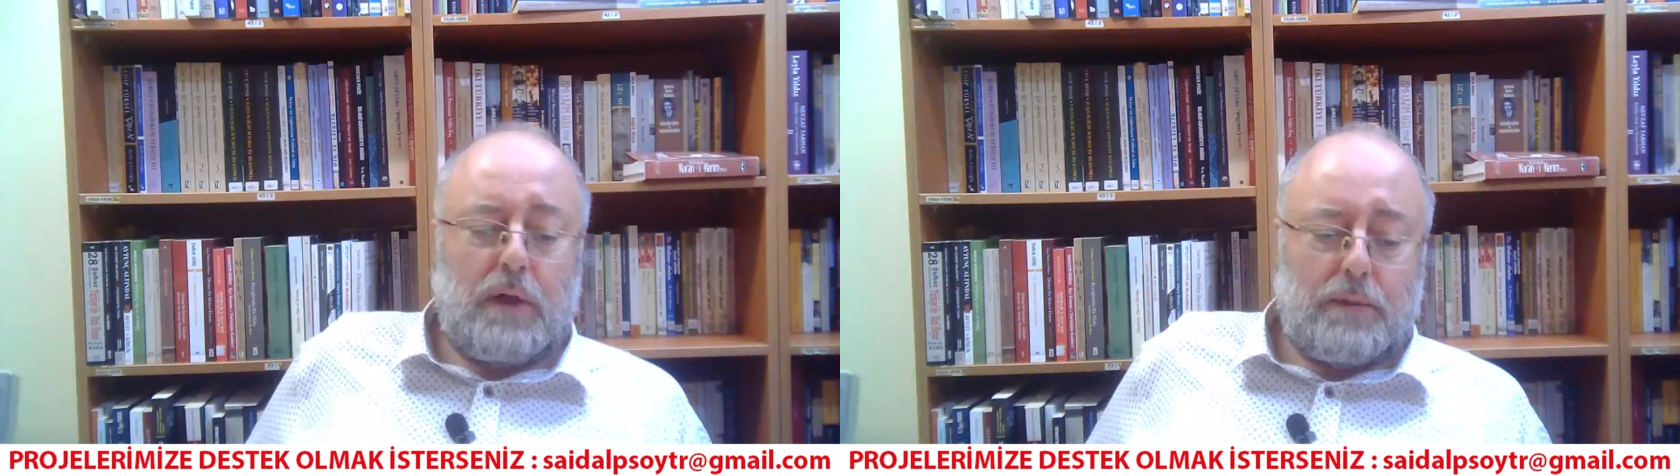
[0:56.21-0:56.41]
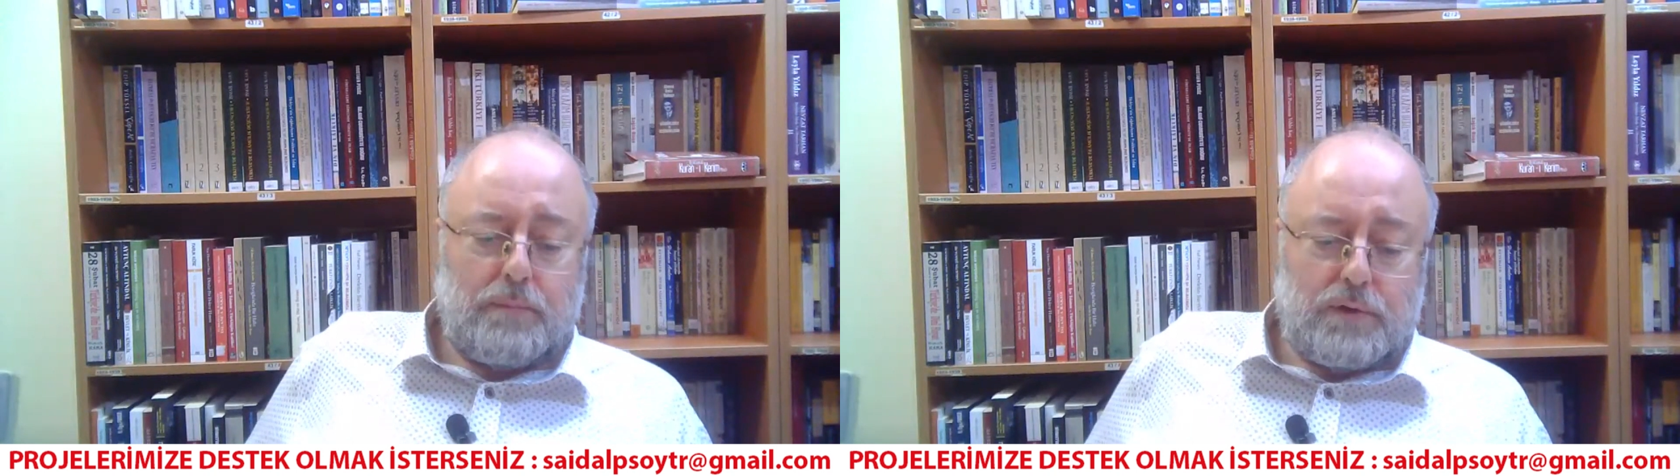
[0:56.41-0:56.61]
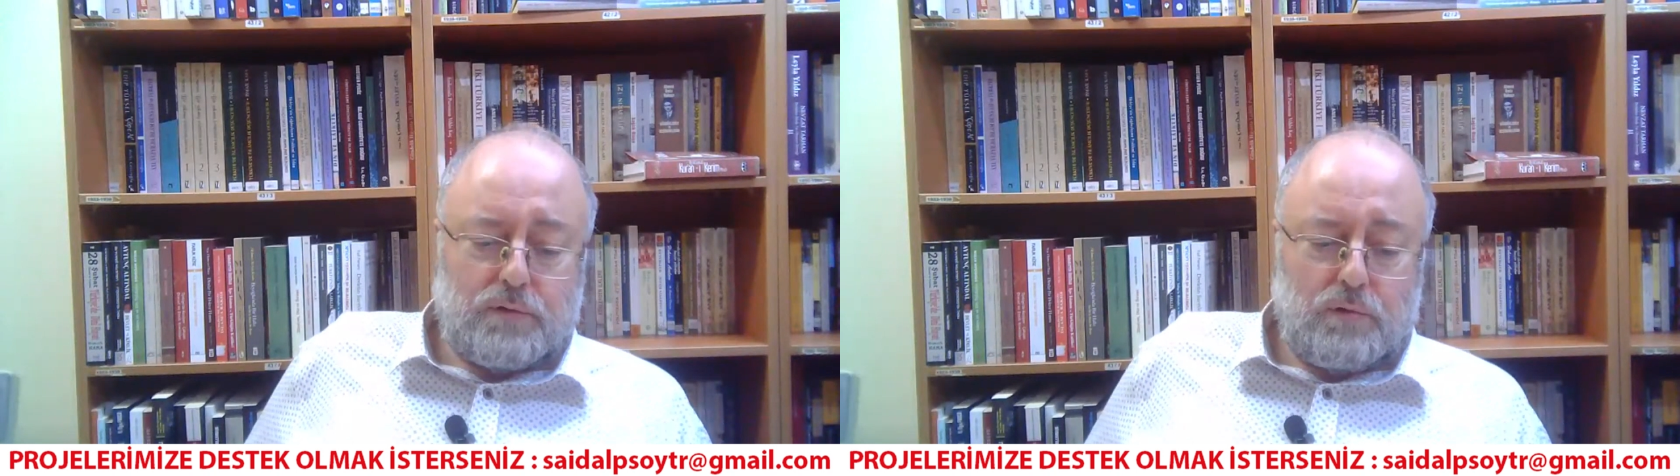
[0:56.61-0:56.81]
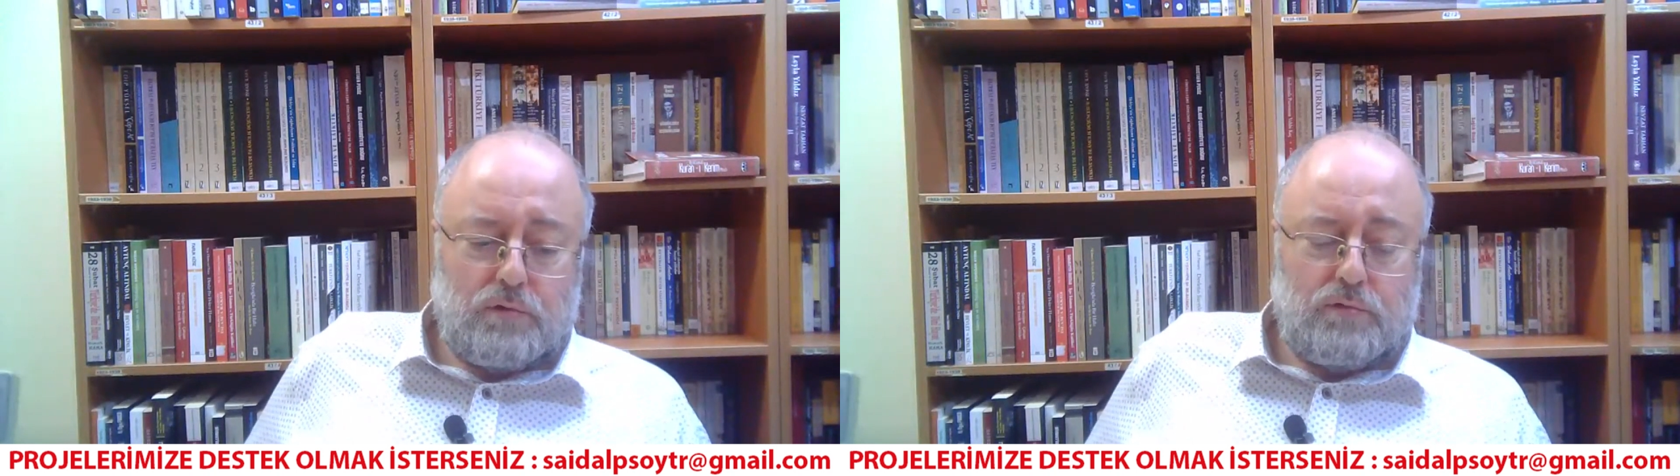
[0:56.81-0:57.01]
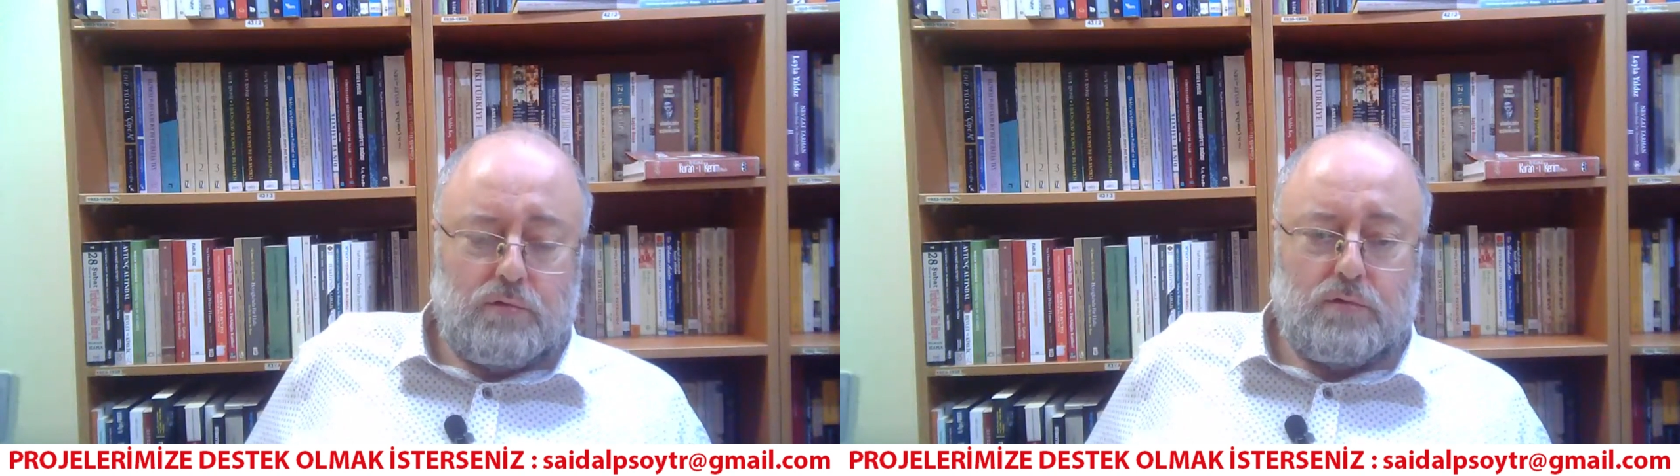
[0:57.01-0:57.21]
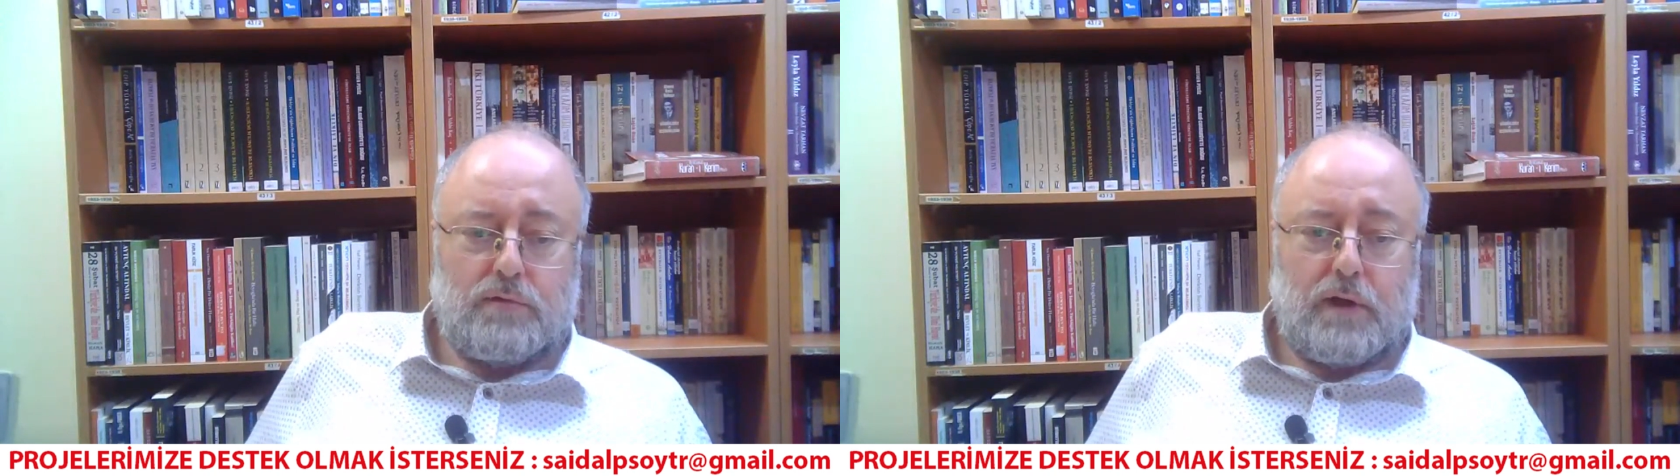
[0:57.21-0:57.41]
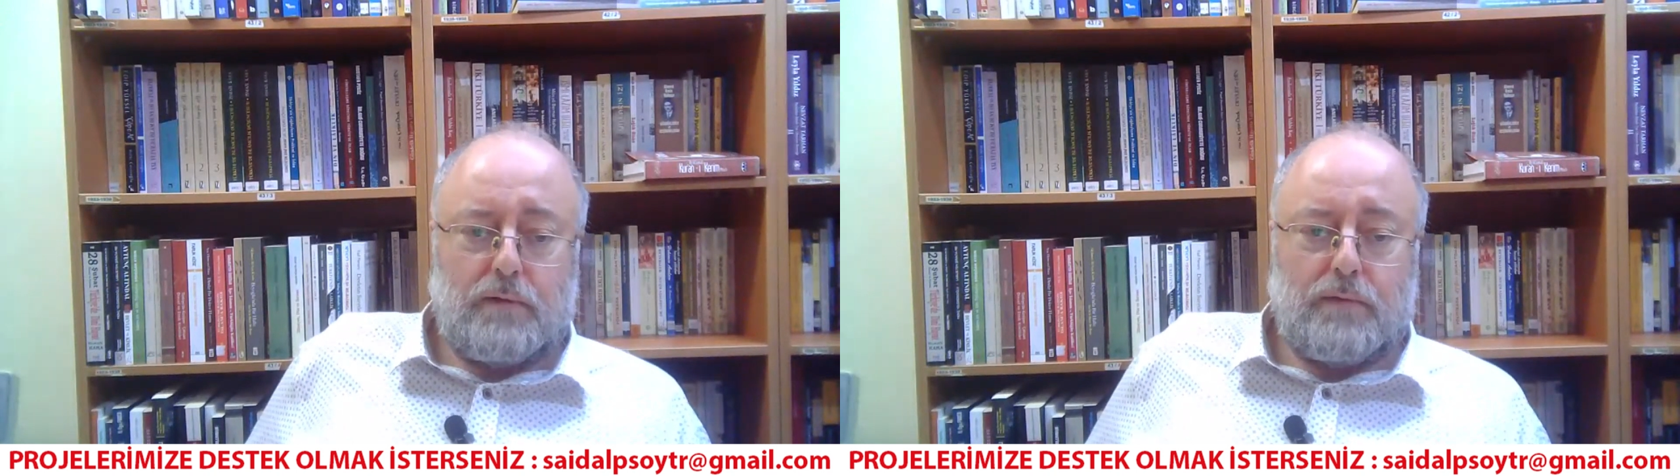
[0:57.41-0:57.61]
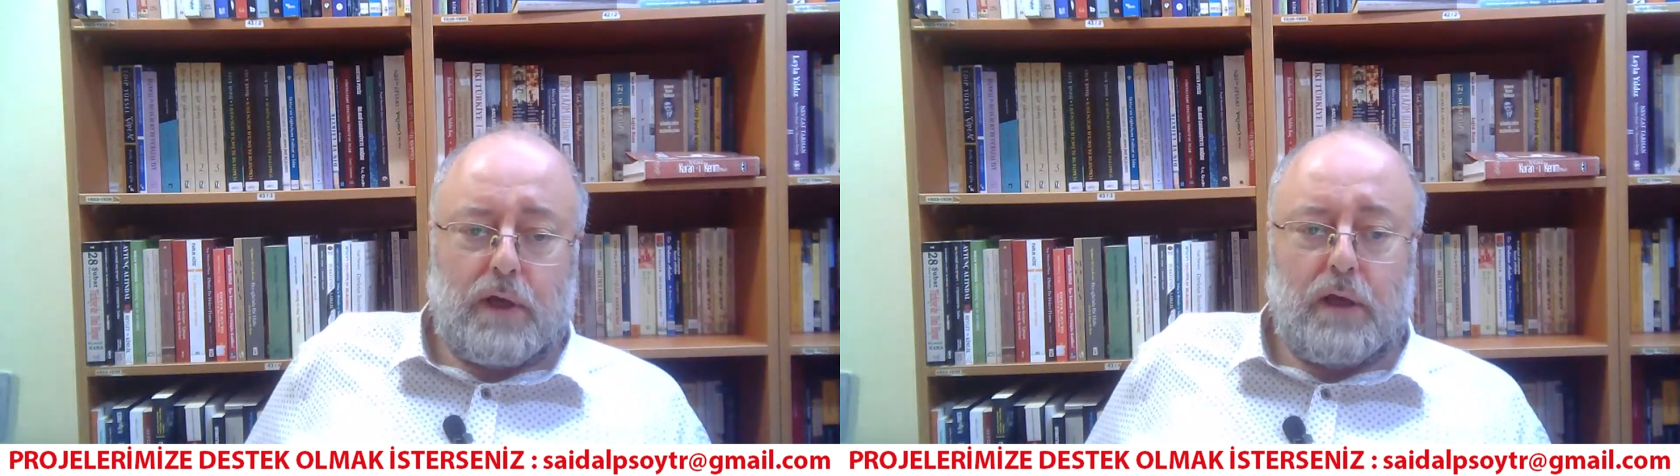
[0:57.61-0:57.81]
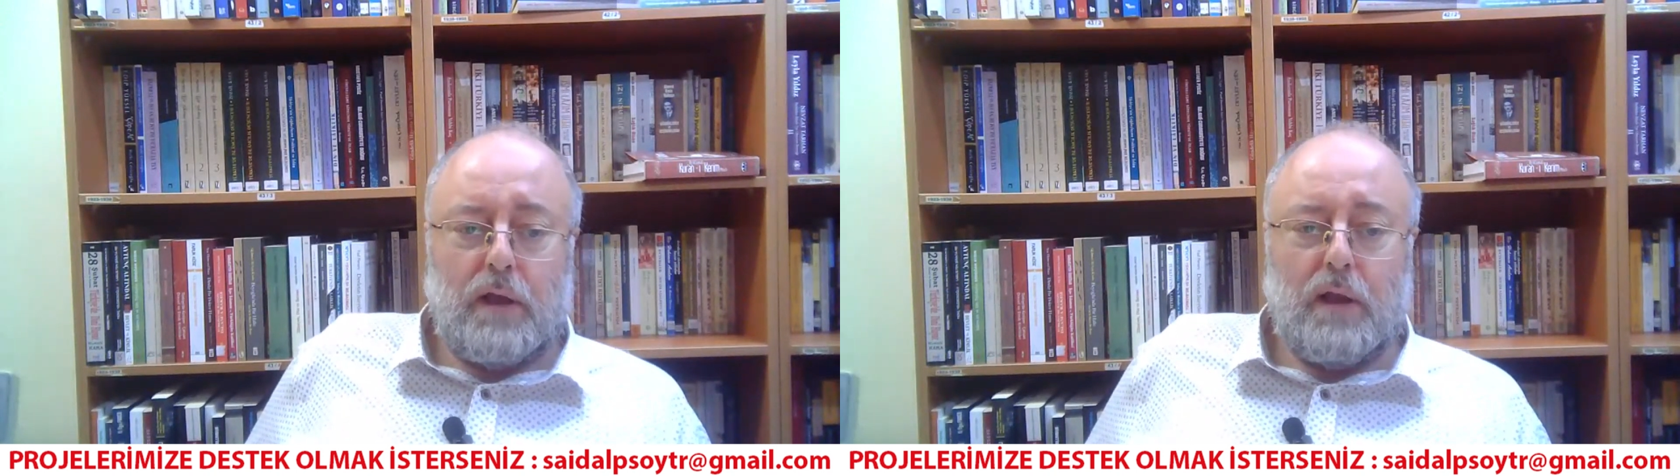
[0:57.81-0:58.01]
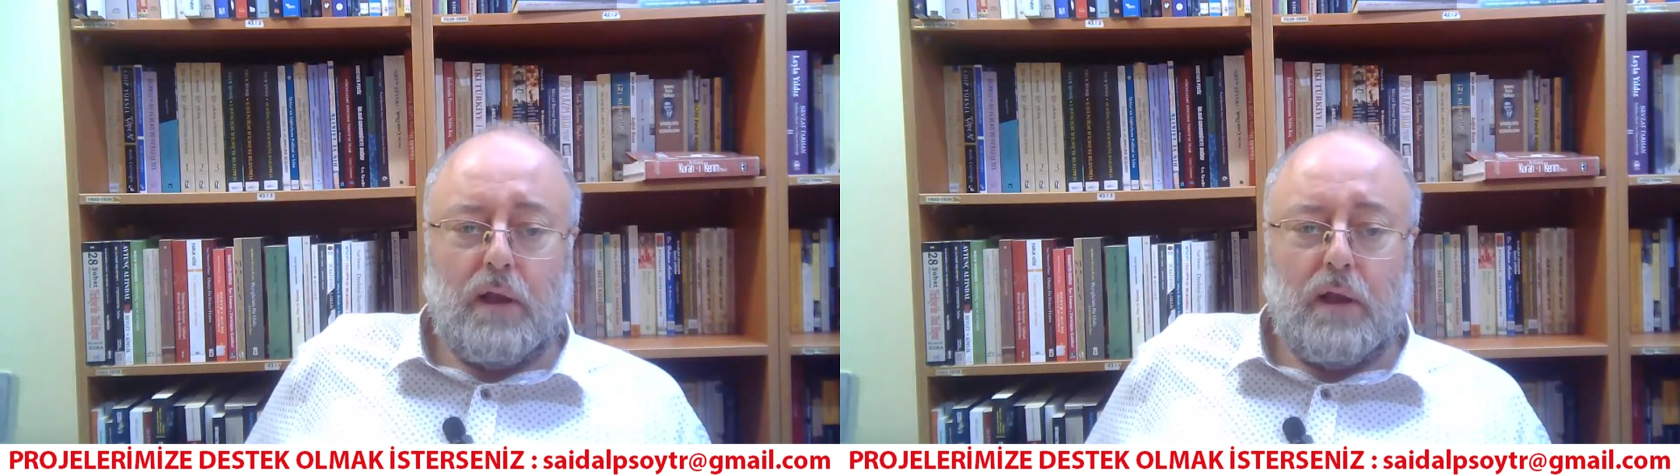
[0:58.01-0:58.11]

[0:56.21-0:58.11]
69. sayfa.